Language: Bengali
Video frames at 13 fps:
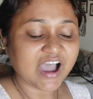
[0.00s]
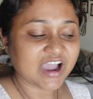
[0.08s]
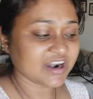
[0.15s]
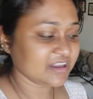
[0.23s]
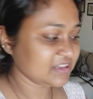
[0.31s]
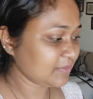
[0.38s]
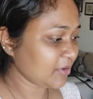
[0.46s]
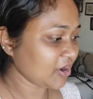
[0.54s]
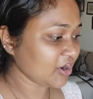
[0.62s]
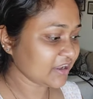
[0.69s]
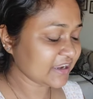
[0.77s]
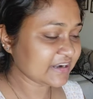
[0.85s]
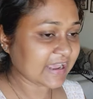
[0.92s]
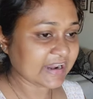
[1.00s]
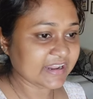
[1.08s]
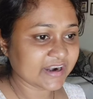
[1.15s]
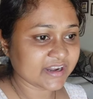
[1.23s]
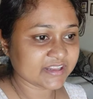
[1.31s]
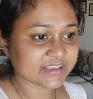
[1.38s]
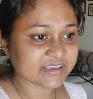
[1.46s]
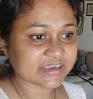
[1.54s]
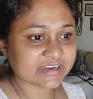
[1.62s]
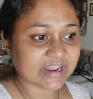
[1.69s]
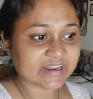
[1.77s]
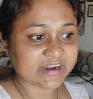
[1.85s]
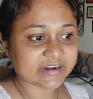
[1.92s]
আর দিবাকরকে ডালিয়াটা দিই কি
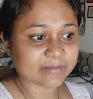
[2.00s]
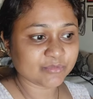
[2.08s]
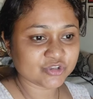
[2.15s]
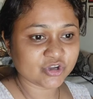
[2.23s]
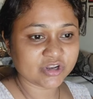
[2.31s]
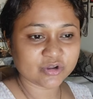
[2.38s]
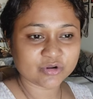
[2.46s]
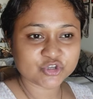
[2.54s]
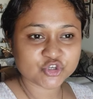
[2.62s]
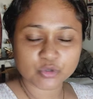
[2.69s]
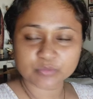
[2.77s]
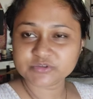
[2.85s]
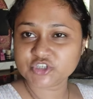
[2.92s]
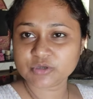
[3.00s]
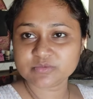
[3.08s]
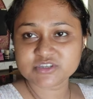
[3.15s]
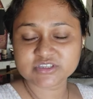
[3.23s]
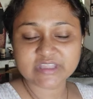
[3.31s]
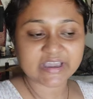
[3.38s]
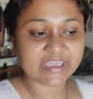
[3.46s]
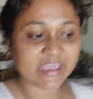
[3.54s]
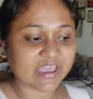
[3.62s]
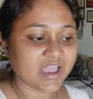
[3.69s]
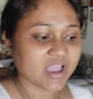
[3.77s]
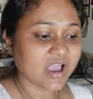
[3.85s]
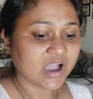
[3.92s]
ডালিয়াটার মধ্যে অনেক অনেক সবজি টবজি থাকে
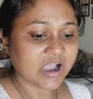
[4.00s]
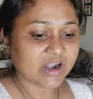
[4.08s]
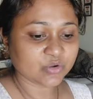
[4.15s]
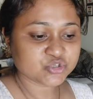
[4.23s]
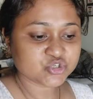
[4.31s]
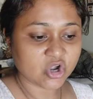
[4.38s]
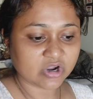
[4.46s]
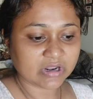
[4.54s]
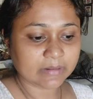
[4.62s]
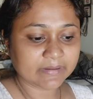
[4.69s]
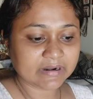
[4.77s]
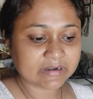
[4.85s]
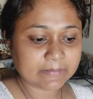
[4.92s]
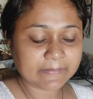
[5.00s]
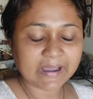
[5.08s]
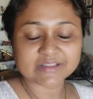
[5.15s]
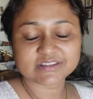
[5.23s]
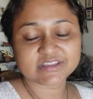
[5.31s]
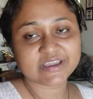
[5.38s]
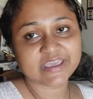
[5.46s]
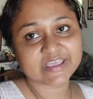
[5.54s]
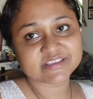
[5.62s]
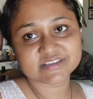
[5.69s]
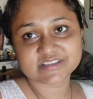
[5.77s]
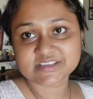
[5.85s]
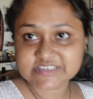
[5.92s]
আর ও সকালবেলাটা ভাতটা
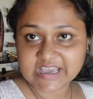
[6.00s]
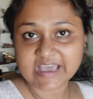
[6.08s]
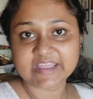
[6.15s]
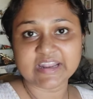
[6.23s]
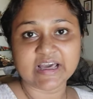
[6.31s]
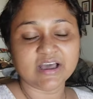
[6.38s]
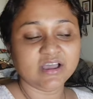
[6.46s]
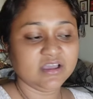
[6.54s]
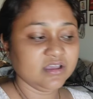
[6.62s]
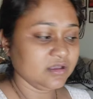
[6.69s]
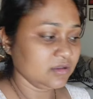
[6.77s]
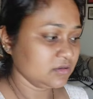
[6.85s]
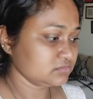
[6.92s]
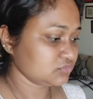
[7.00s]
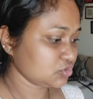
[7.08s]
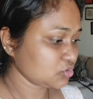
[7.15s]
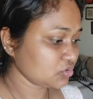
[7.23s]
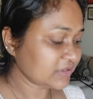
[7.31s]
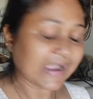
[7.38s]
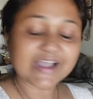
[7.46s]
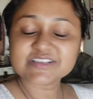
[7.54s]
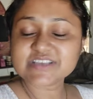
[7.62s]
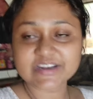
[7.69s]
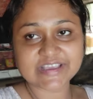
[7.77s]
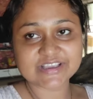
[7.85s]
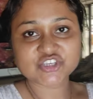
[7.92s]
খেয়ে যেতে চায় না তো দেখা
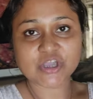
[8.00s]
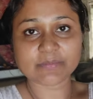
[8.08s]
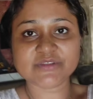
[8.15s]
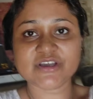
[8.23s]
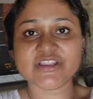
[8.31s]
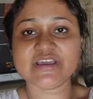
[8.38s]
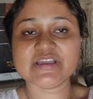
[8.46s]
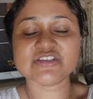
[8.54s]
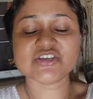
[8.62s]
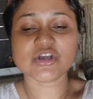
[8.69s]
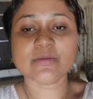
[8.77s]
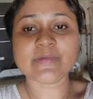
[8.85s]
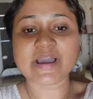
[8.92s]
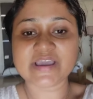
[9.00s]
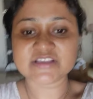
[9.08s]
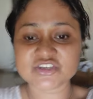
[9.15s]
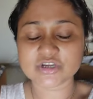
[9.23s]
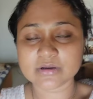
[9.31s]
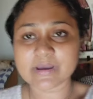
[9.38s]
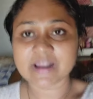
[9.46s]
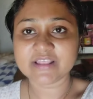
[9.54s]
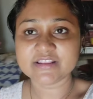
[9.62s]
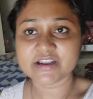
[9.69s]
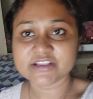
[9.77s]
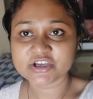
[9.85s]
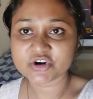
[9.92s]
যাক নেক্সট সপ্তাহ থেকে যেরকম আগে যেরকম
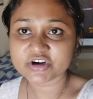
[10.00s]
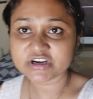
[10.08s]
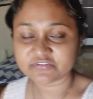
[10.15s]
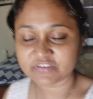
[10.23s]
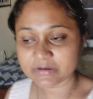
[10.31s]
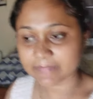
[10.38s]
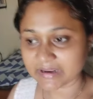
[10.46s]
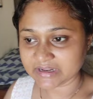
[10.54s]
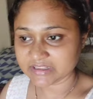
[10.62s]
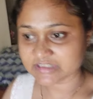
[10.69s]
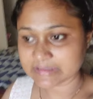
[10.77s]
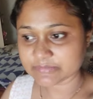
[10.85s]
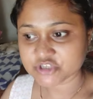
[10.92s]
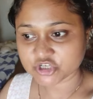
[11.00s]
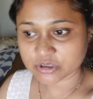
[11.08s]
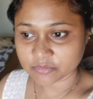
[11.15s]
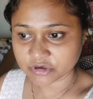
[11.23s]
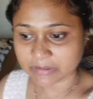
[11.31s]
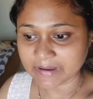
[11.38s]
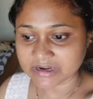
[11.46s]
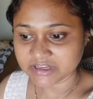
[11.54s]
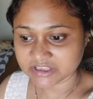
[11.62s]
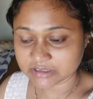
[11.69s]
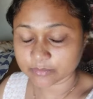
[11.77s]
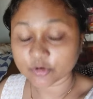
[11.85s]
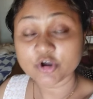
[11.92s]
আলাদা আলাদা করে টিফিন বানিয়ে দিতাম সেরকম করে
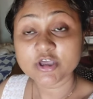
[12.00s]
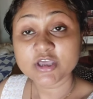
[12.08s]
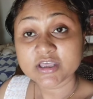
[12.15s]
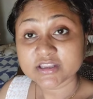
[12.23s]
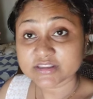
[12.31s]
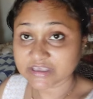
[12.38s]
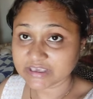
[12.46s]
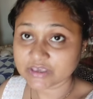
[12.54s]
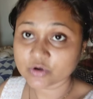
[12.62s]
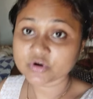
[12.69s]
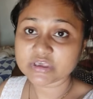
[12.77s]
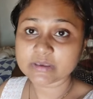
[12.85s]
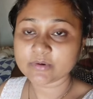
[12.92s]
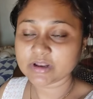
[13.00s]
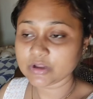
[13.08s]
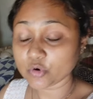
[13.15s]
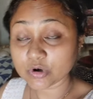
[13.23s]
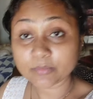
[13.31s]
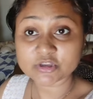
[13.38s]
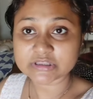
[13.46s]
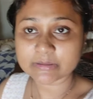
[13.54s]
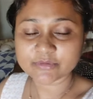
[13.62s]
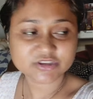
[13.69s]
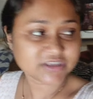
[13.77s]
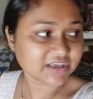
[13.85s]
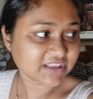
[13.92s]
বানিয়ে দেবো দেখি ও কি বলে ওর
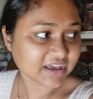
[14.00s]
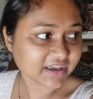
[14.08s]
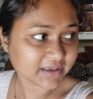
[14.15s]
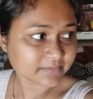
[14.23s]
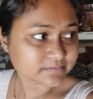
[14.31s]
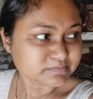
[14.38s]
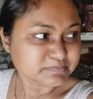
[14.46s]
মতামত কি থাকে